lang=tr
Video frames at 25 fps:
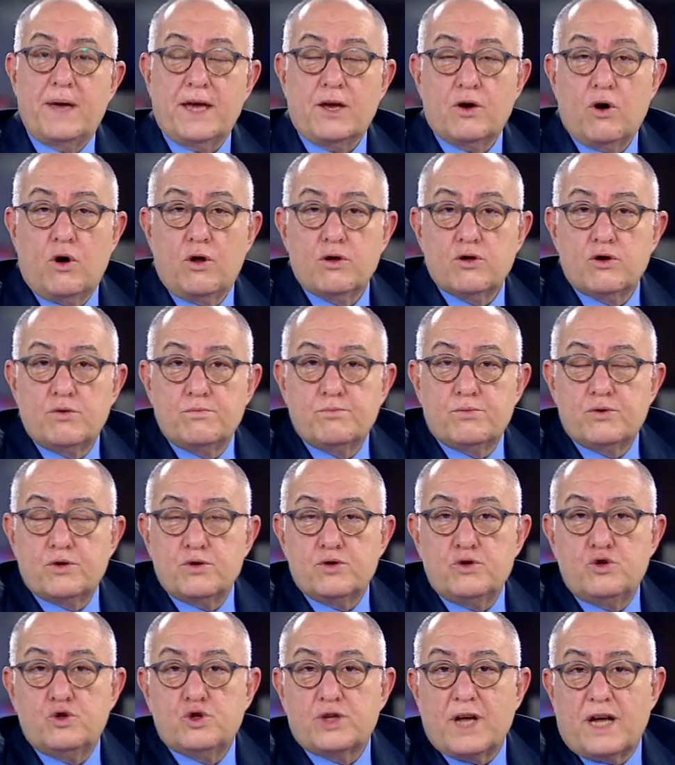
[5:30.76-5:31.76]
peki Olgun
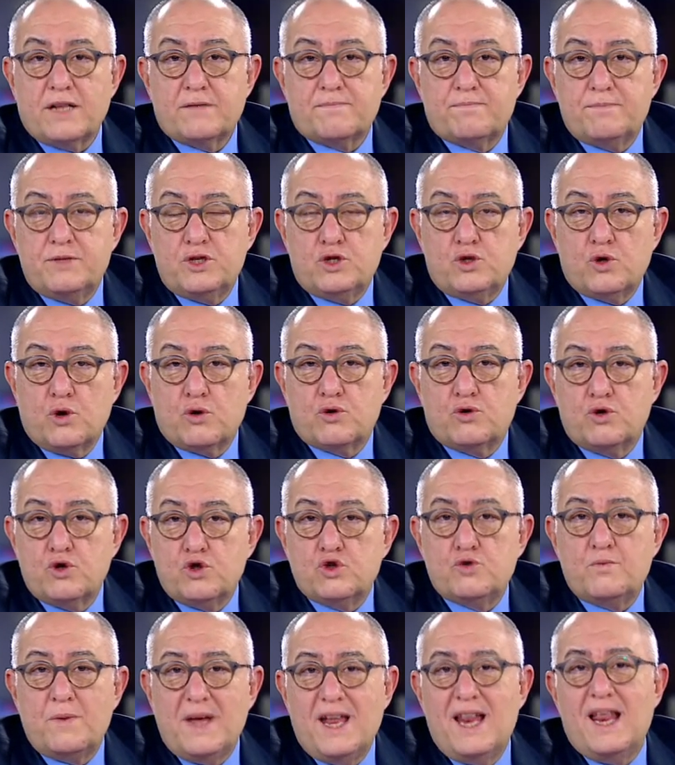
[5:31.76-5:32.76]
bu
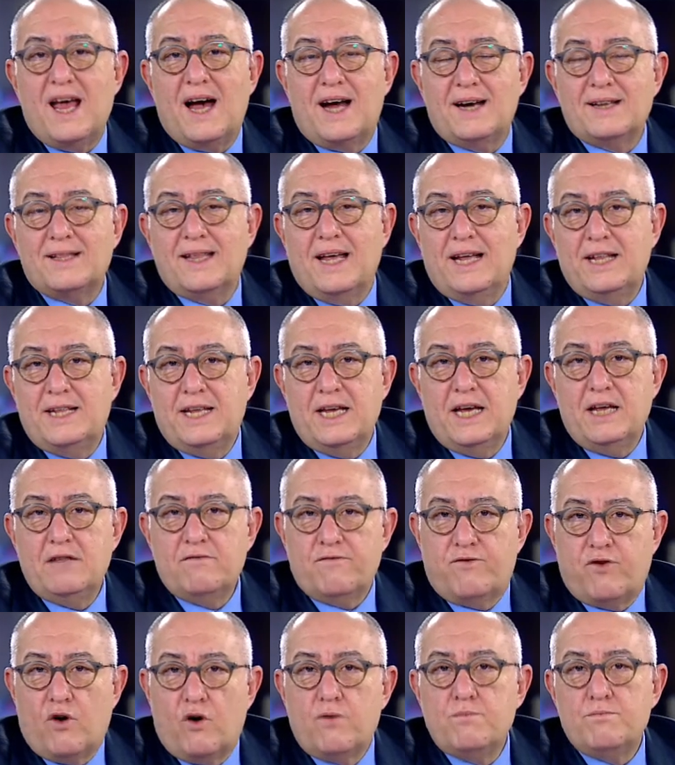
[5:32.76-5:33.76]
169 milyar
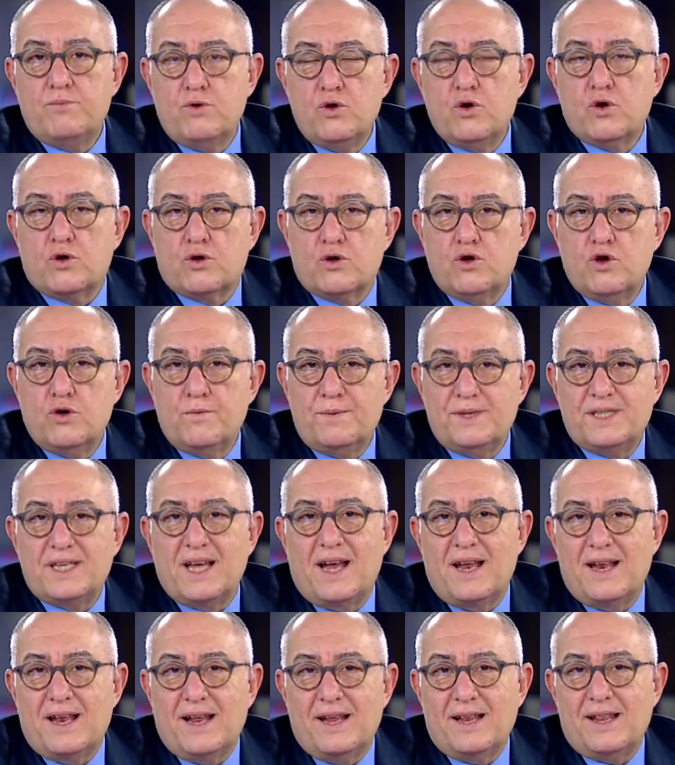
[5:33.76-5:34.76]
dediğin fon büyüklüğü
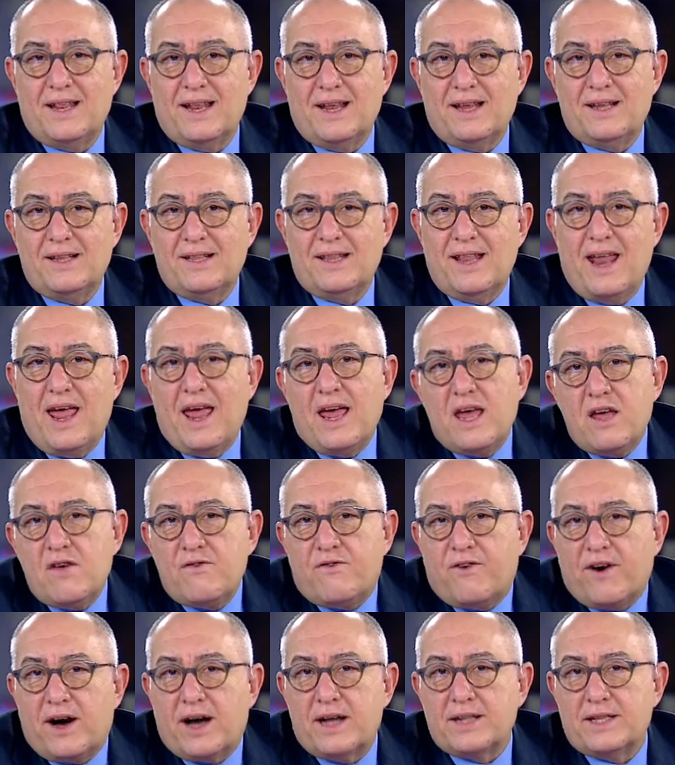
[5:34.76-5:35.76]
bize
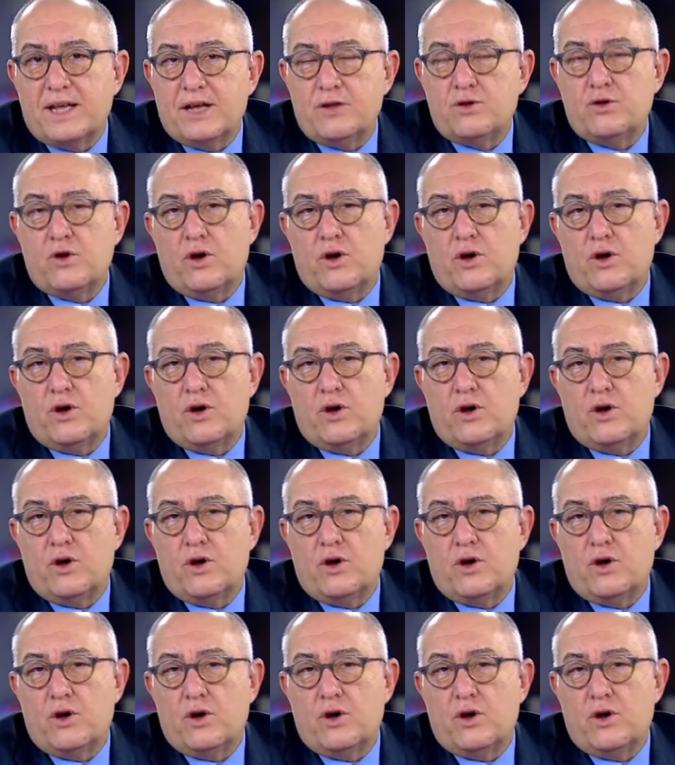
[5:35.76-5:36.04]
neyi ifade